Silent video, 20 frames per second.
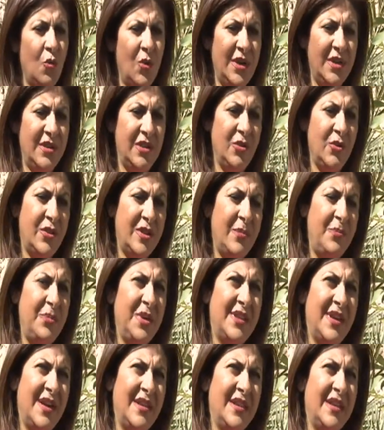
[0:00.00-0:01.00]
والذي
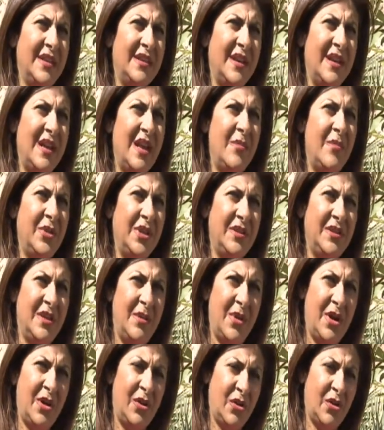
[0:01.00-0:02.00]
يثبت هذا الكلام
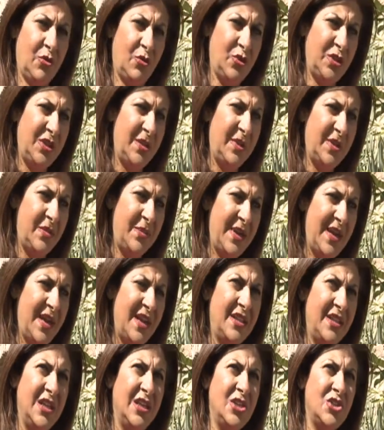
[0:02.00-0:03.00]
عندما كتبت
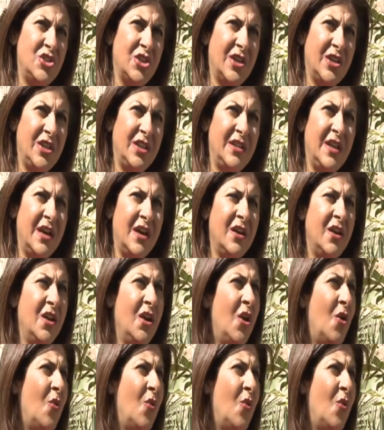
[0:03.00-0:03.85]
بهذه الجريدة